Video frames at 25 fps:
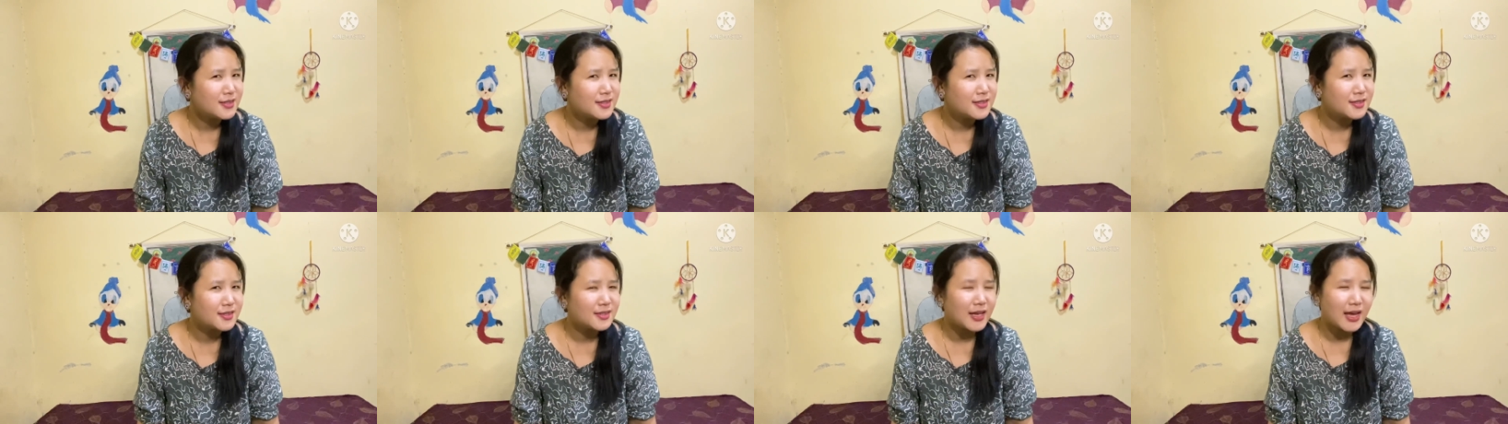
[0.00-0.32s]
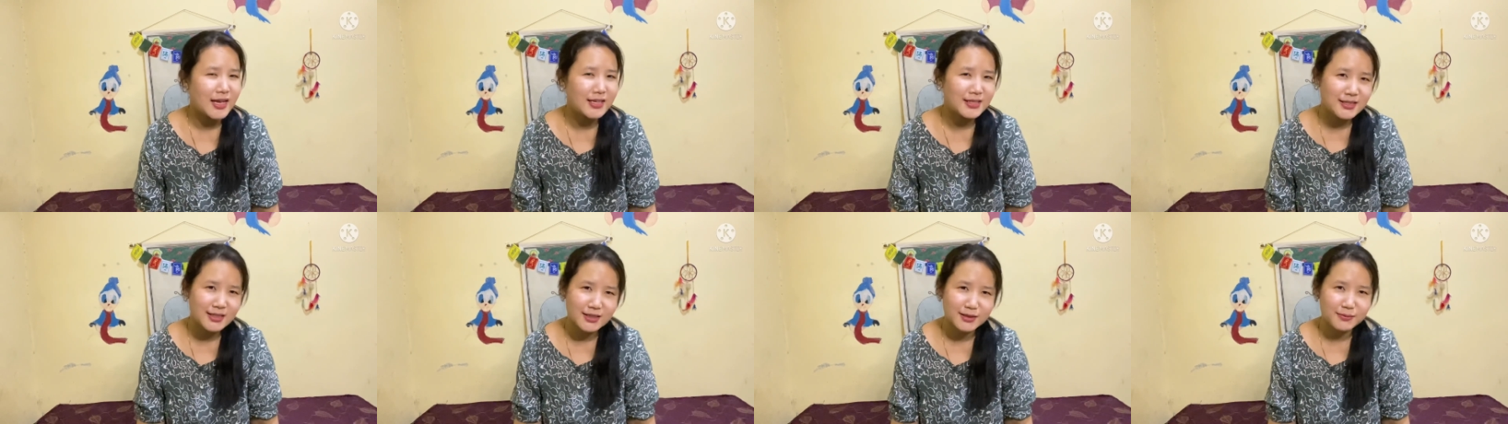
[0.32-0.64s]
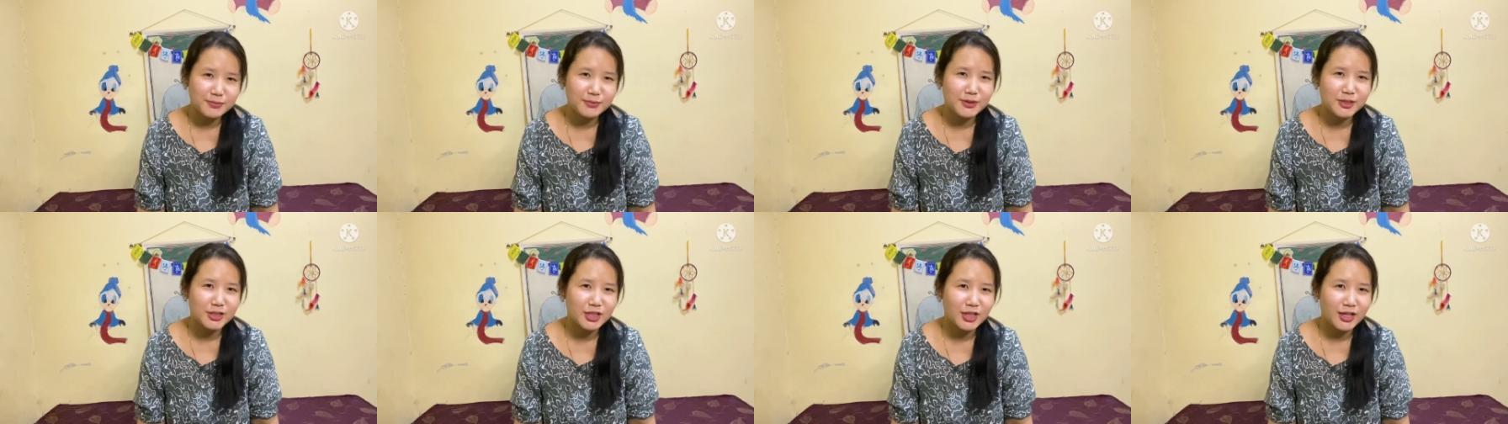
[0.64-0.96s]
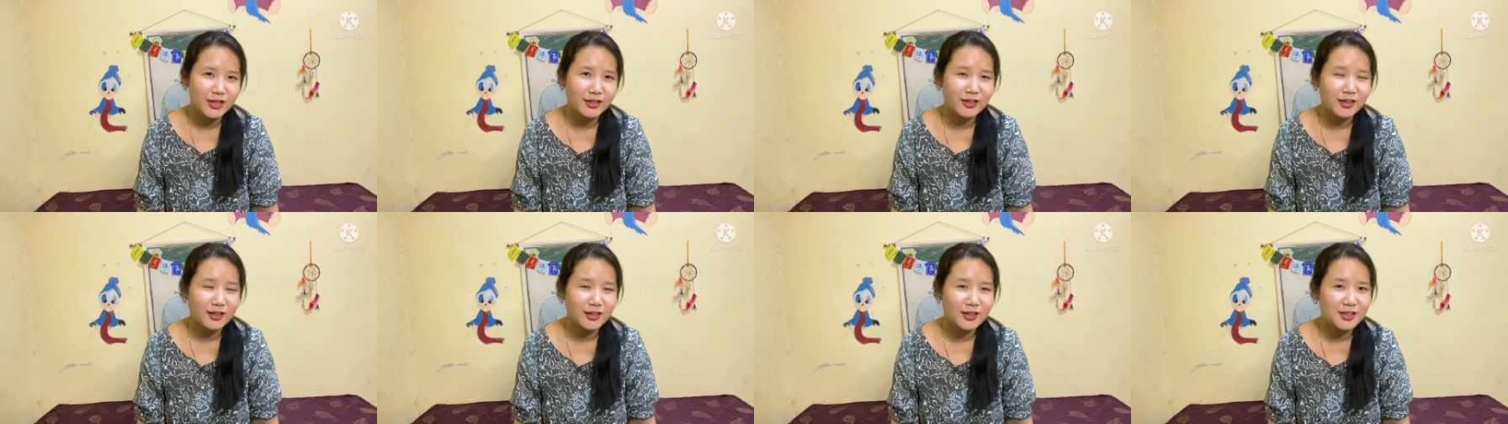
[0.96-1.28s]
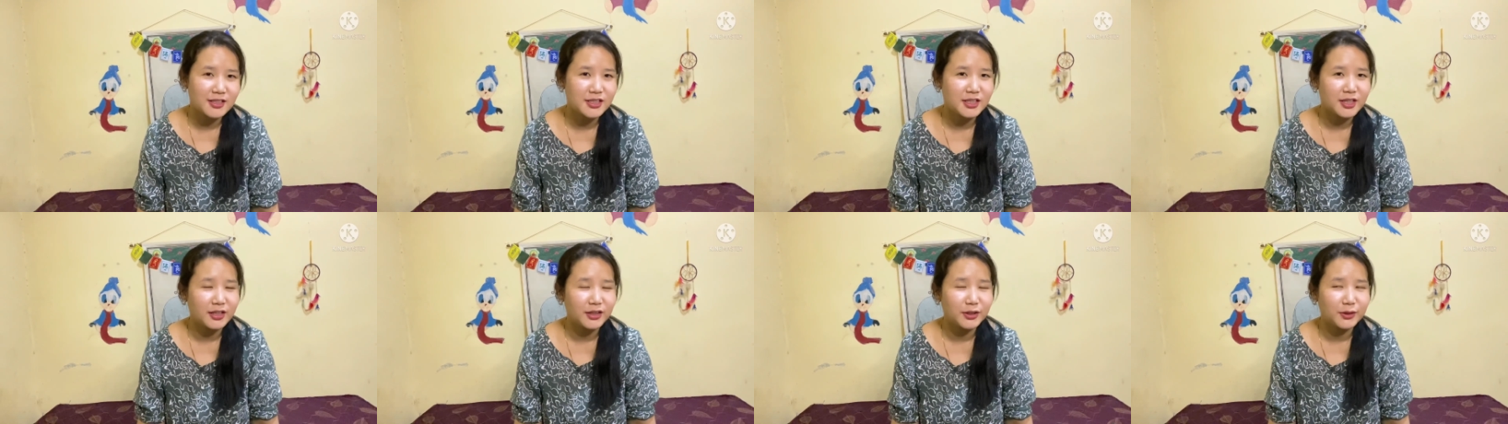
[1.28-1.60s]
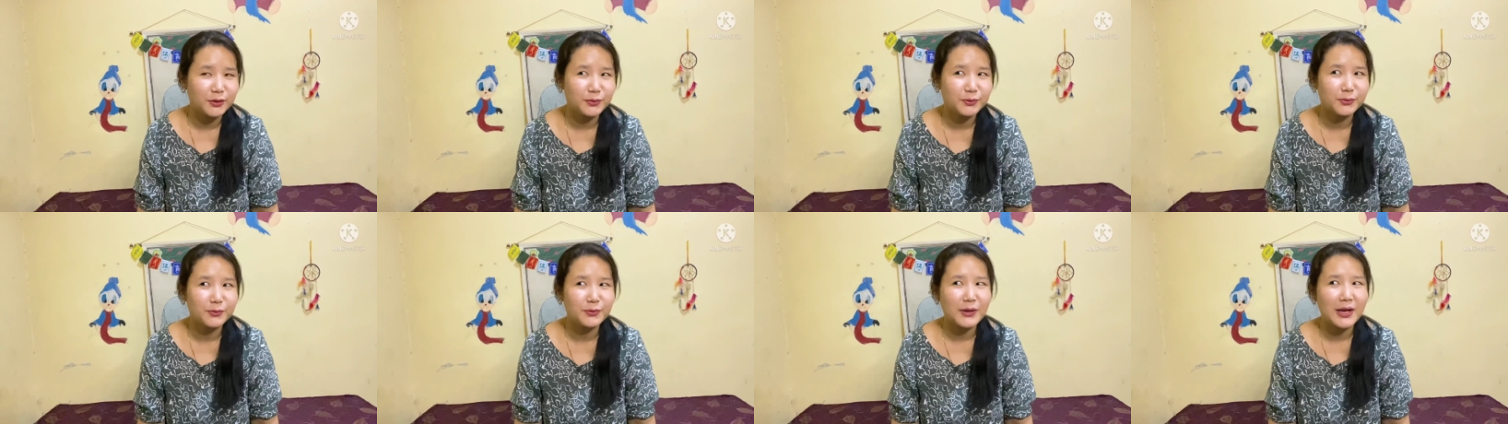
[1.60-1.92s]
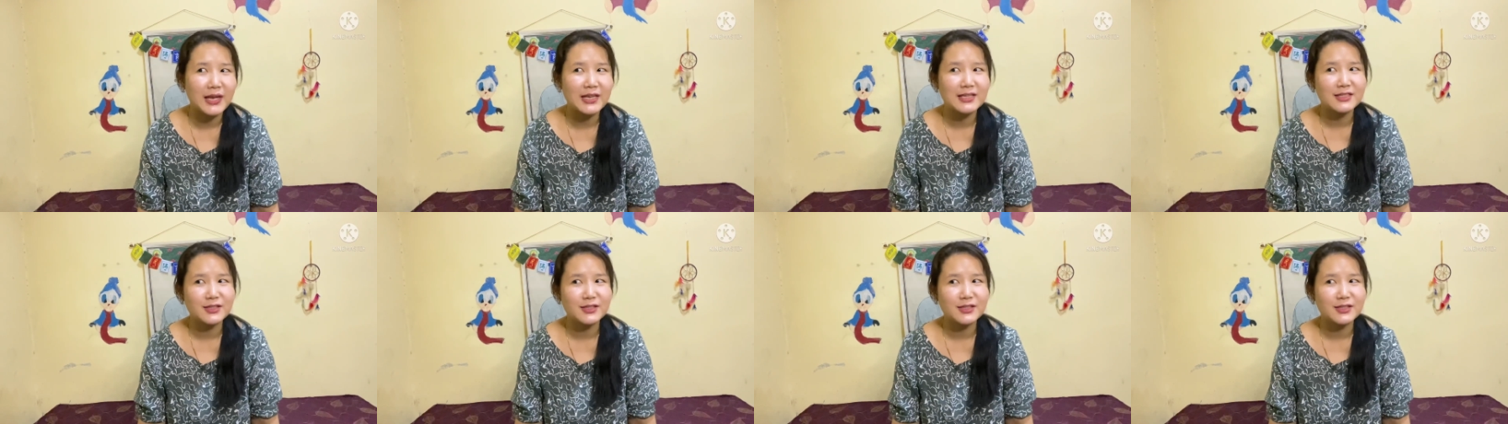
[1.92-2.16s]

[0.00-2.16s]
चीज ऐसी टिप्स शेयर करना चाहती हूँ